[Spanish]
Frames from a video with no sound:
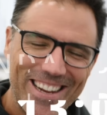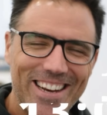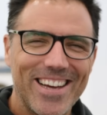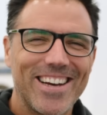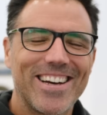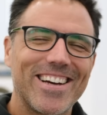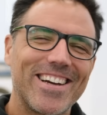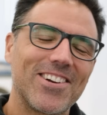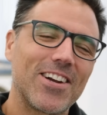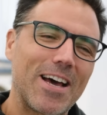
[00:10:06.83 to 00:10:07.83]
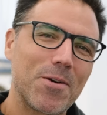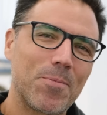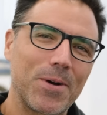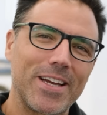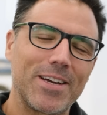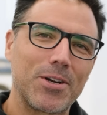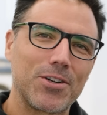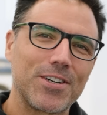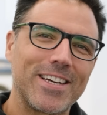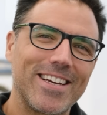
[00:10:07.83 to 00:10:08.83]
los labios, pues
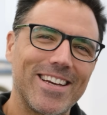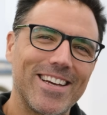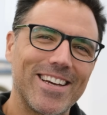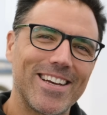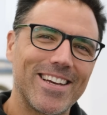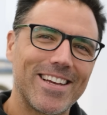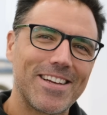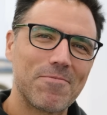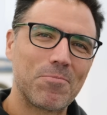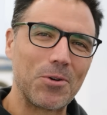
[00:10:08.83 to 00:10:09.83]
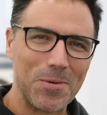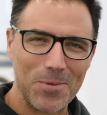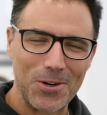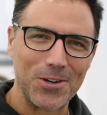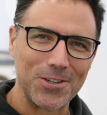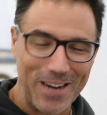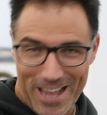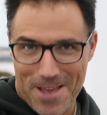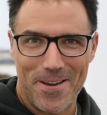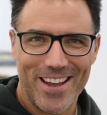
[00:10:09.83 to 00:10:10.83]
bueno, eh, pudimos, me
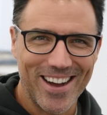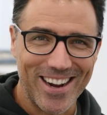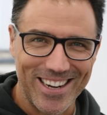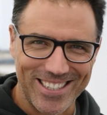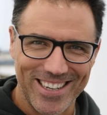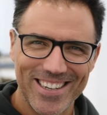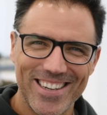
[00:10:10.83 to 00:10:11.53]
la llevé a casa,